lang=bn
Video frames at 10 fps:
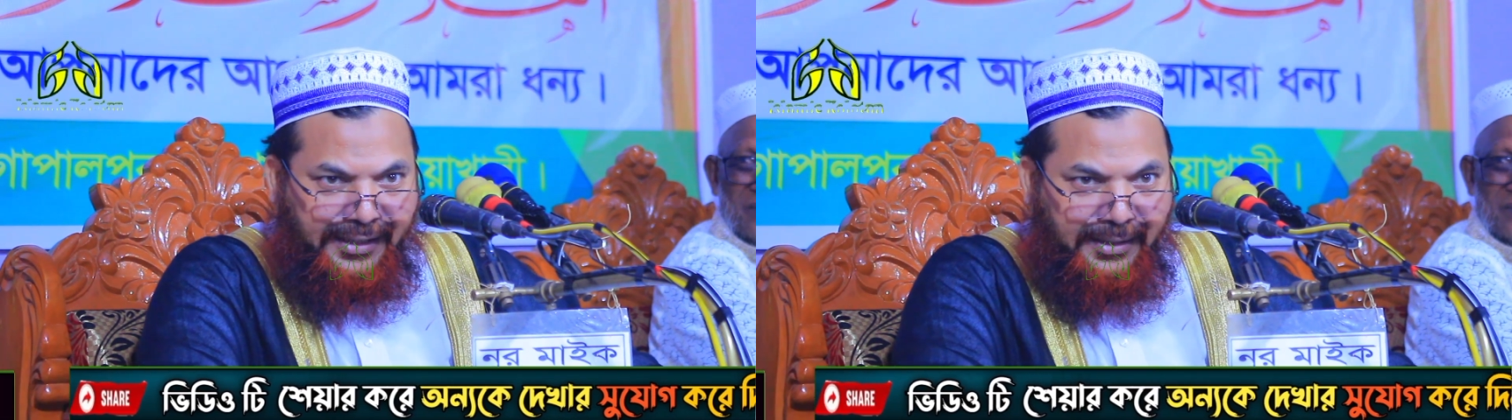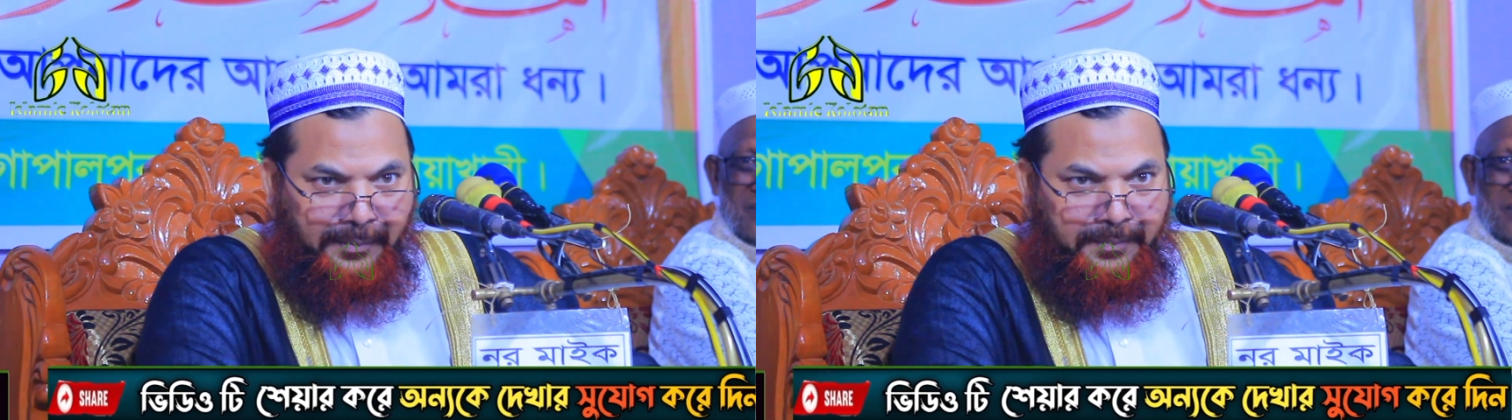
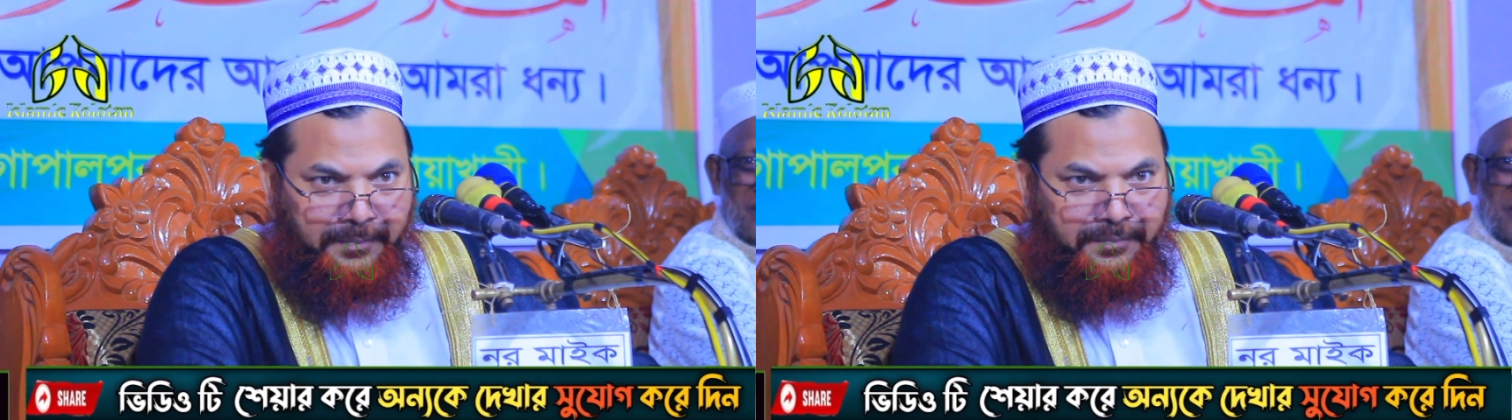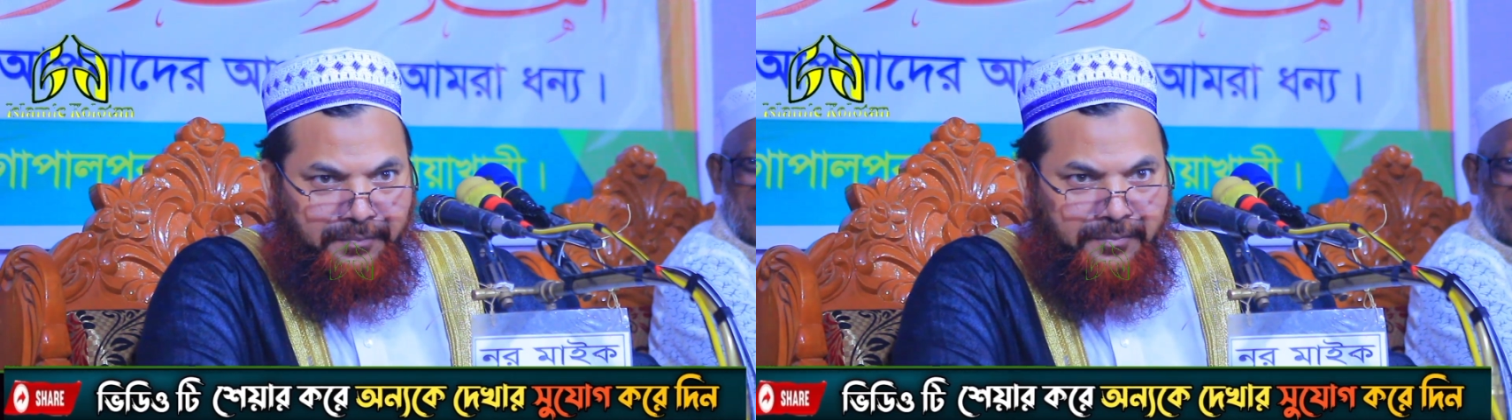কি
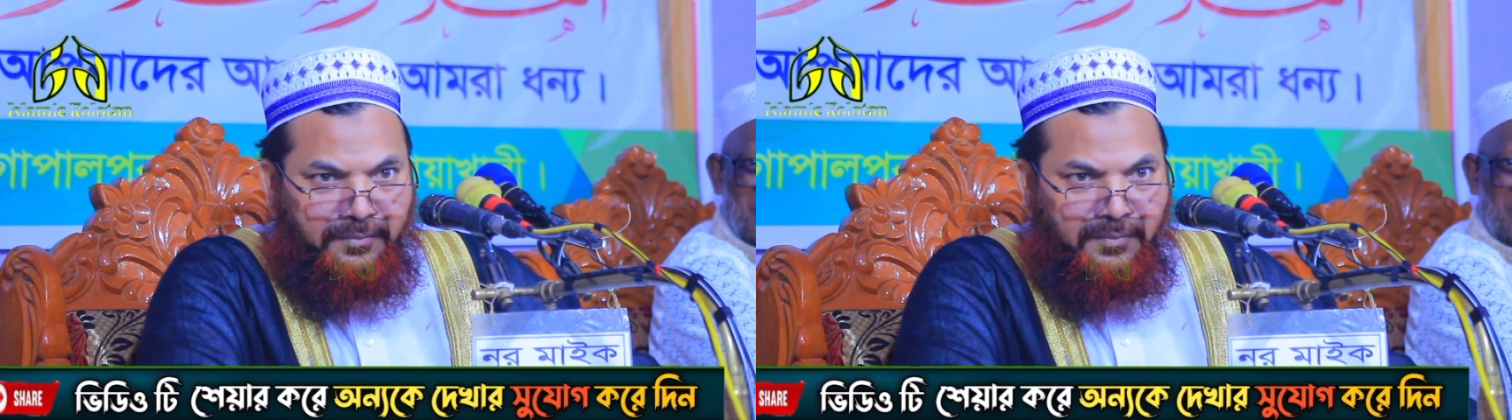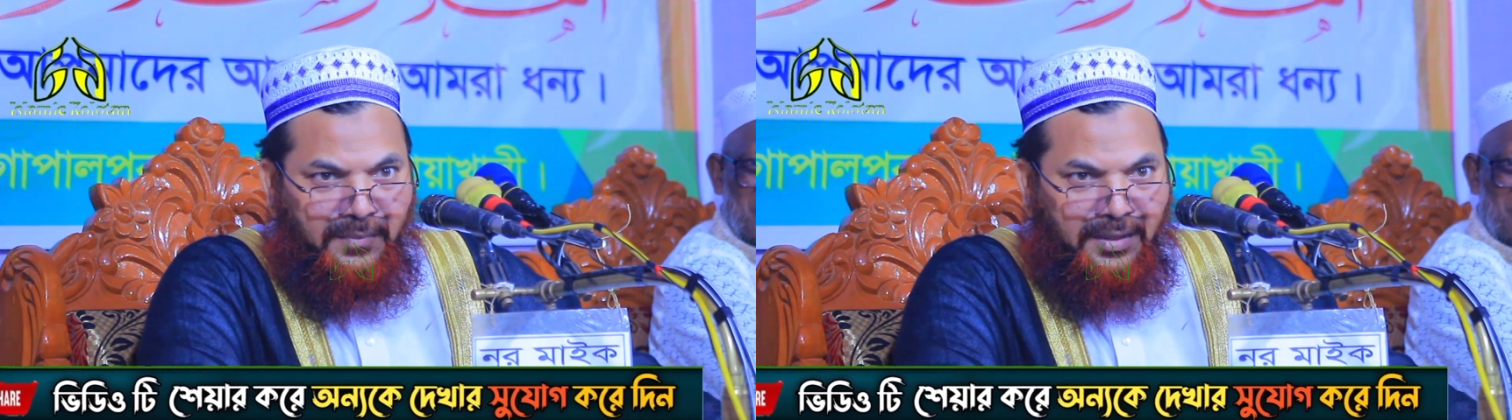
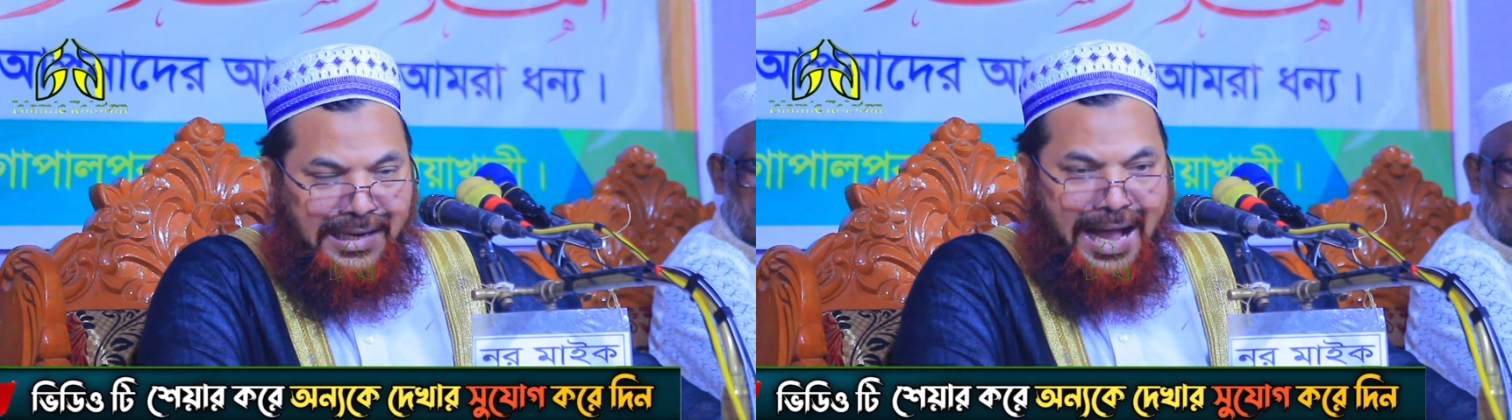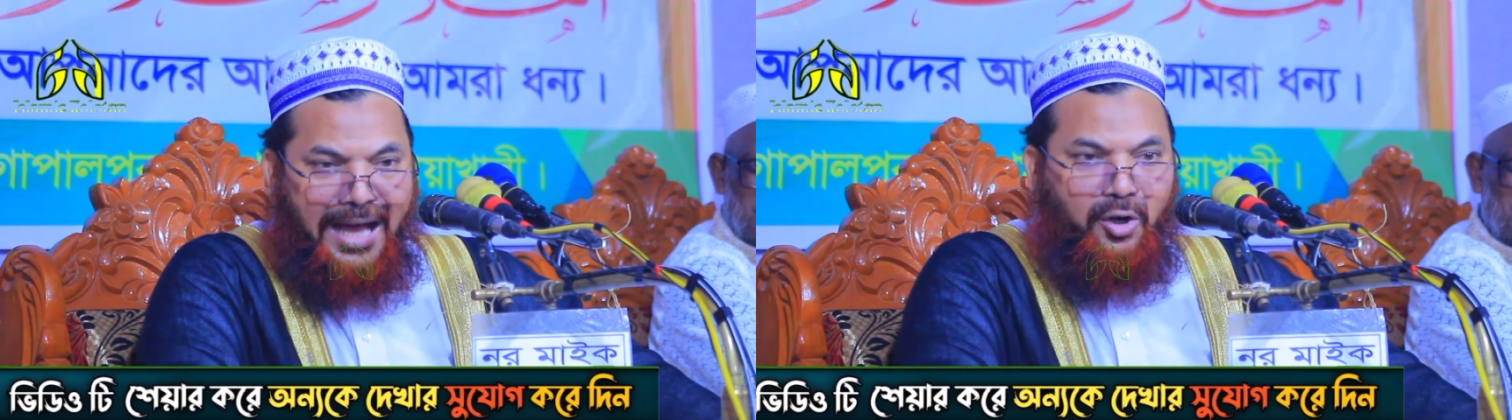
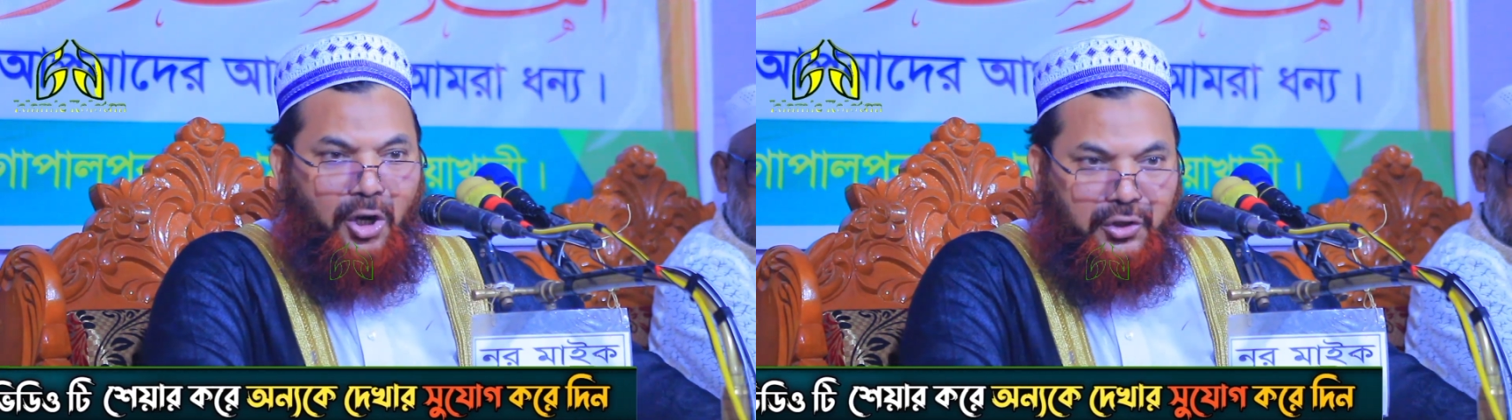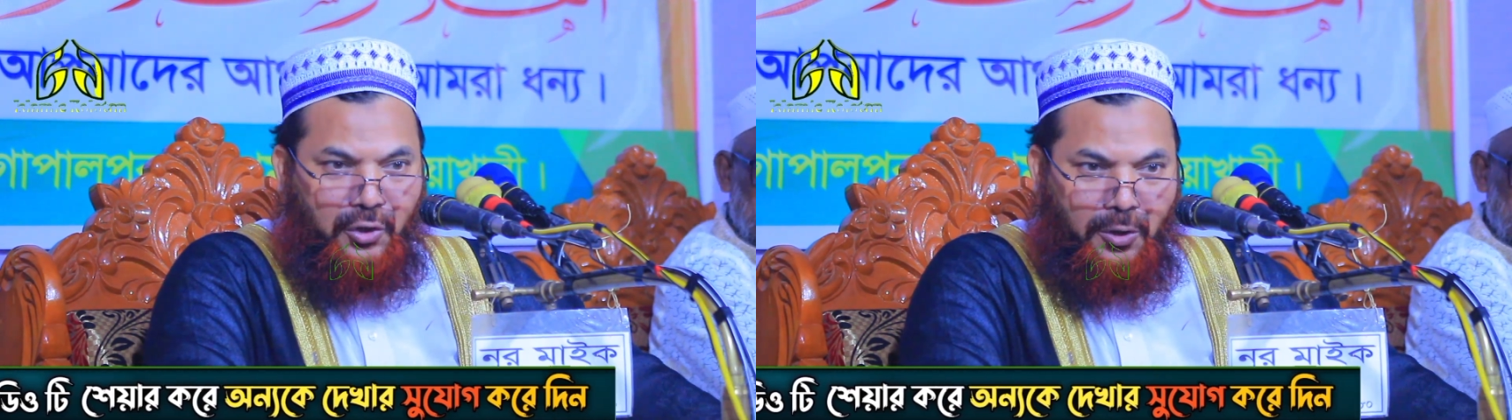কার
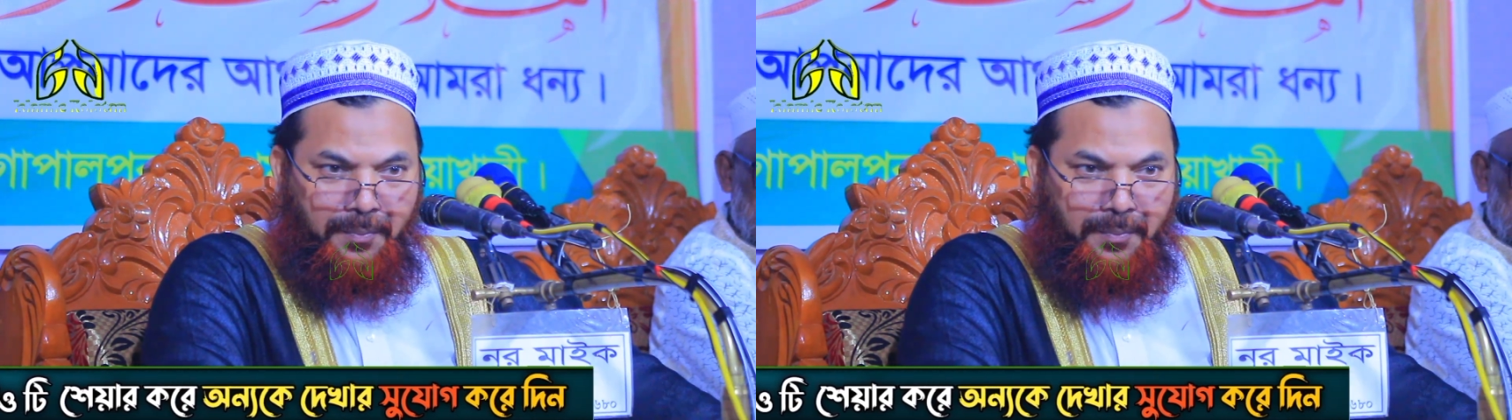গজ